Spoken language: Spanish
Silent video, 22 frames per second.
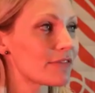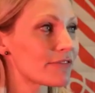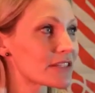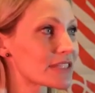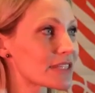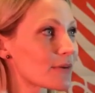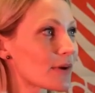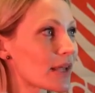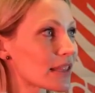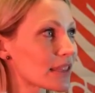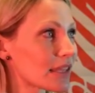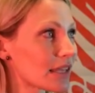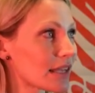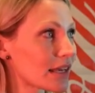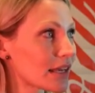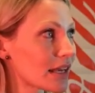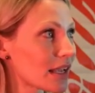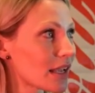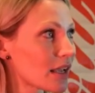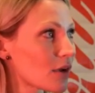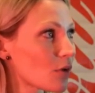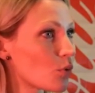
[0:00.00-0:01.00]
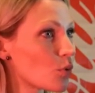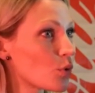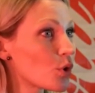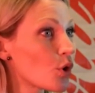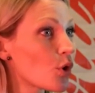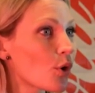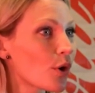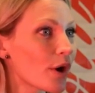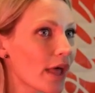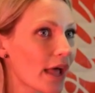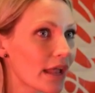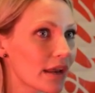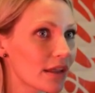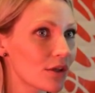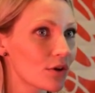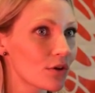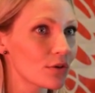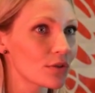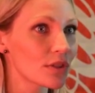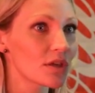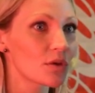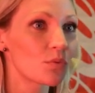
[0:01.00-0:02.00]
festival tiene un
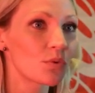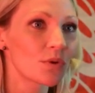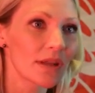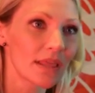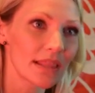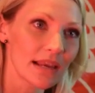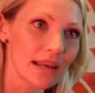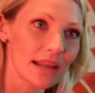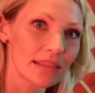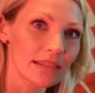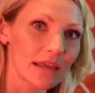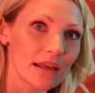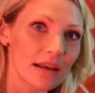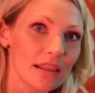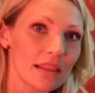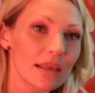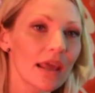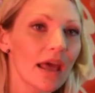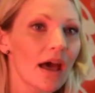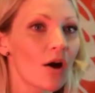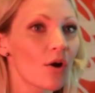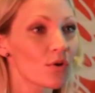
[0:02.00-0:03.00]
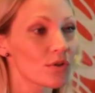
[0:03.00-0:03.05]
horario de 1 de la tarde a